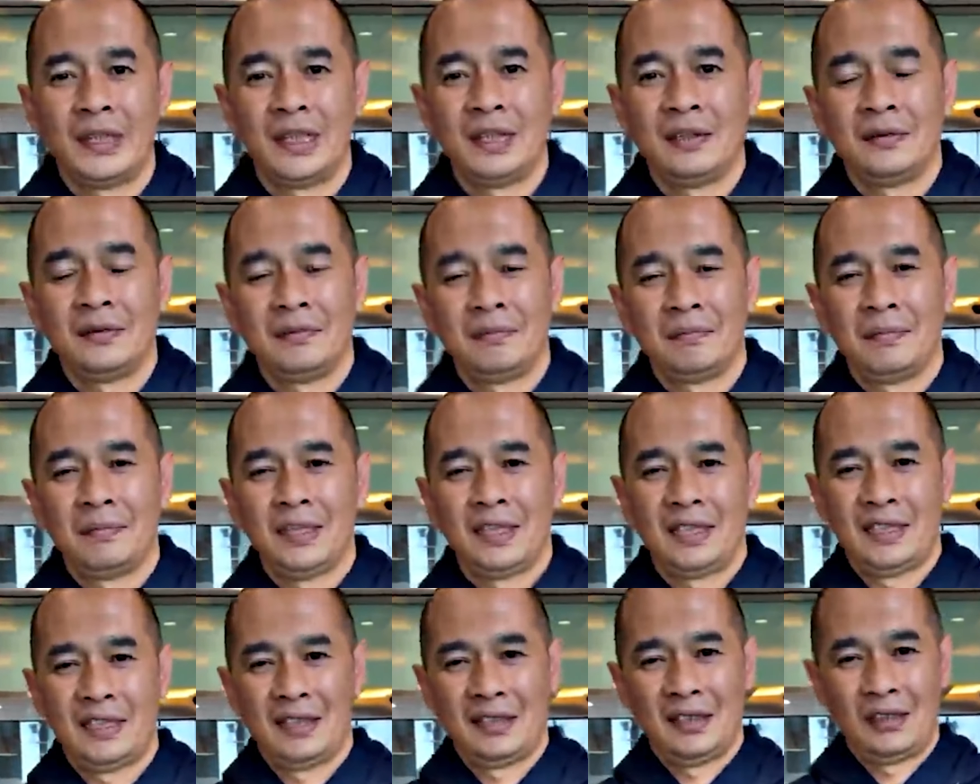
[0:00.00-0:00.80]
Dwi
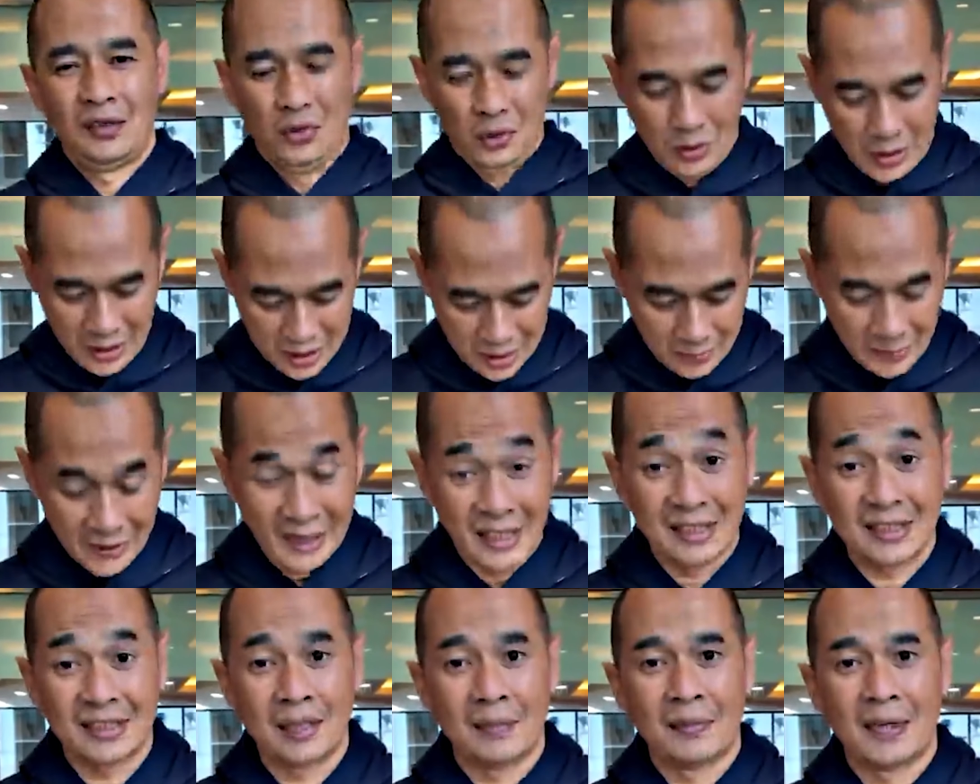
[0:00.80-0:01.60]
Yulianto yang
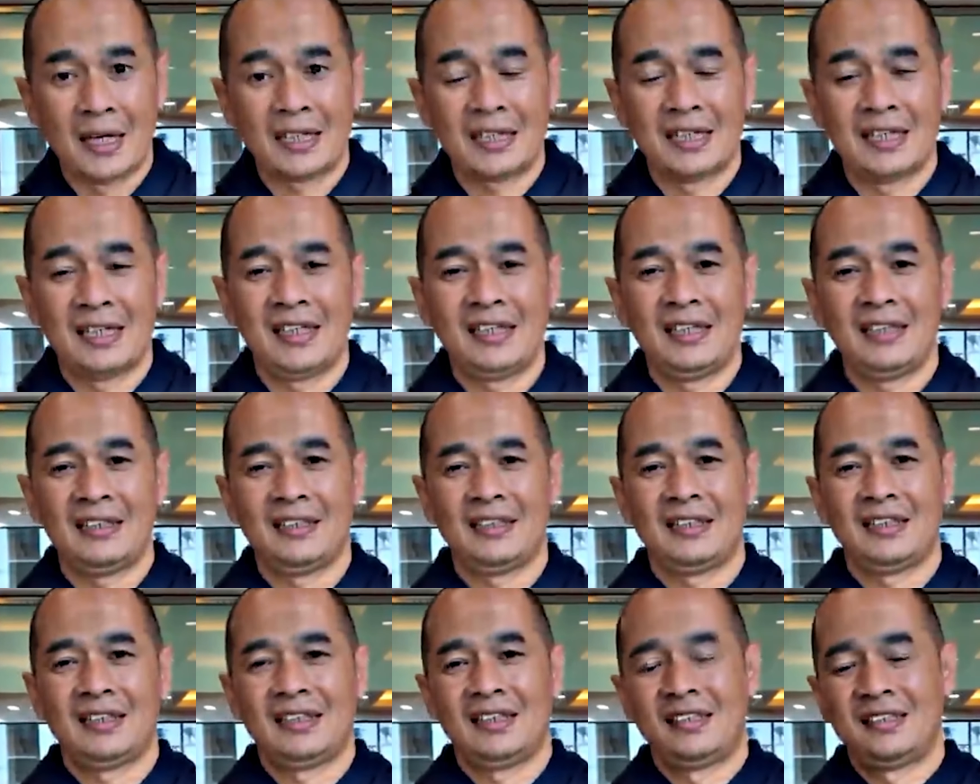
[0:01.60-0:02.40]
didapuk
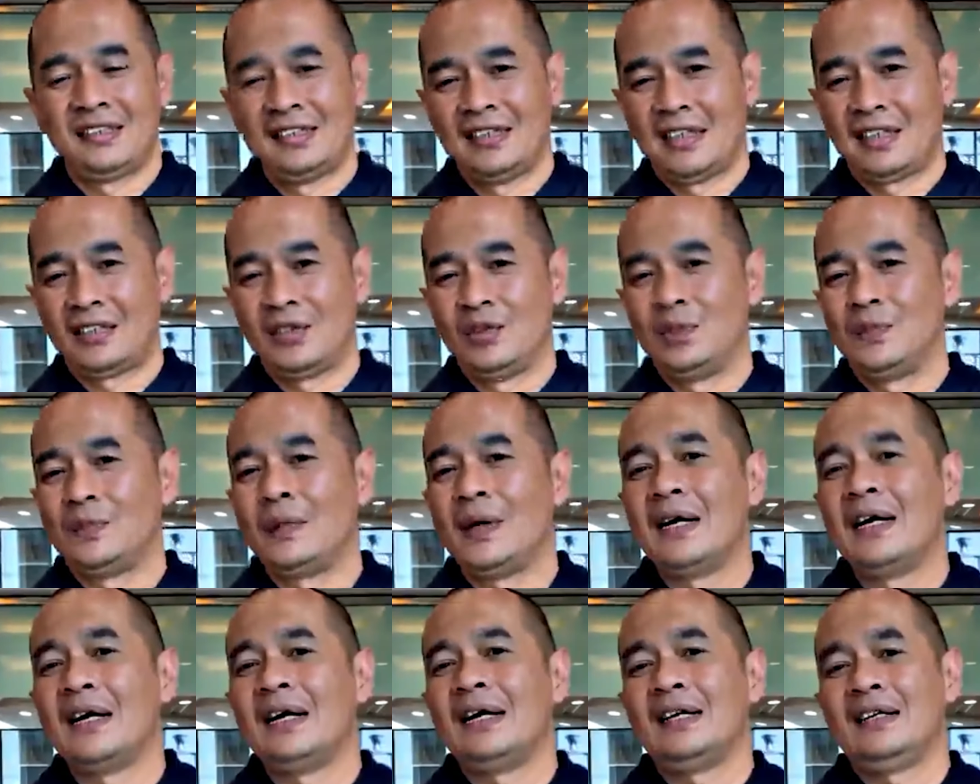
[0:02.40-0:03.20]
menjadi asisten
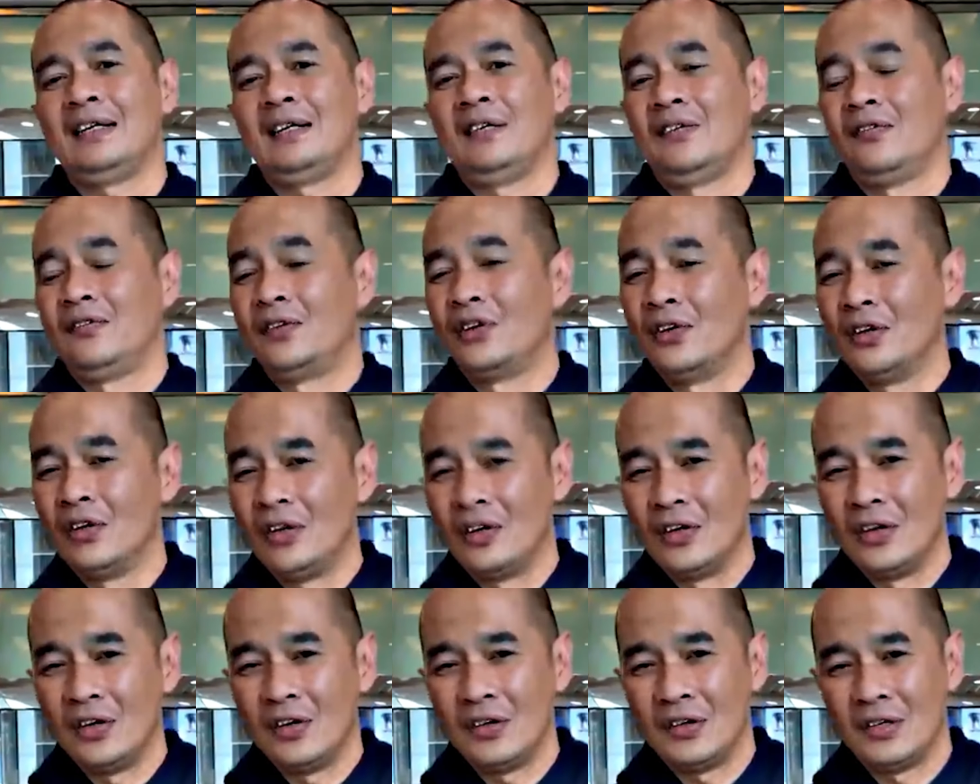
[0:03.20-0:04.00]
pelatih klub
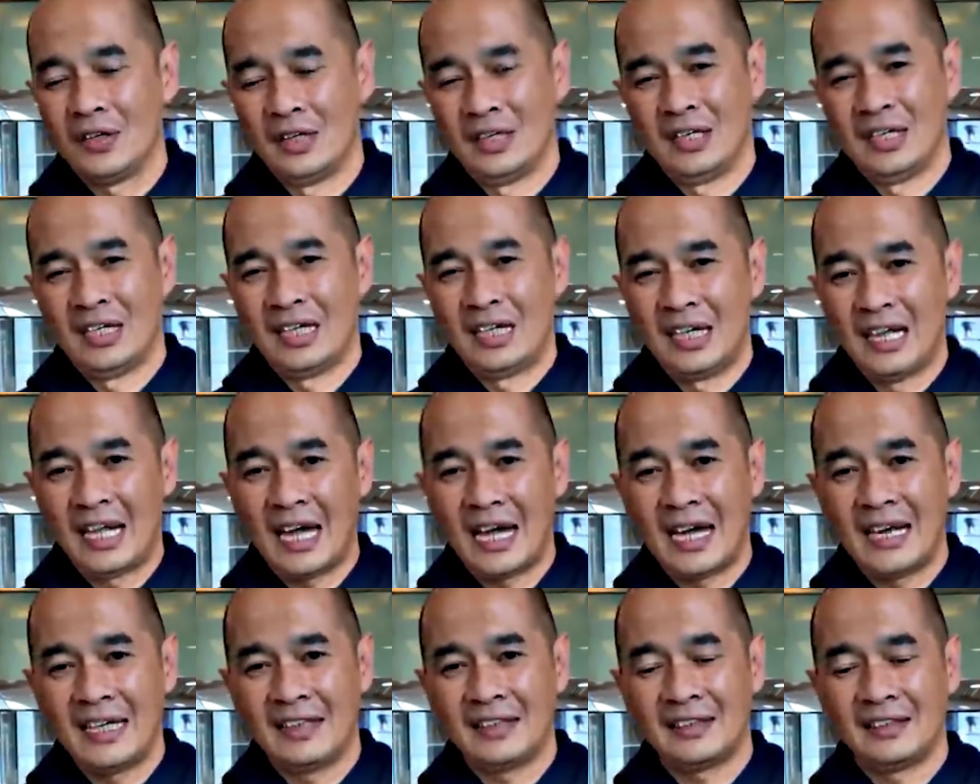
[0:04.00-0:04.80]
Serie B Italia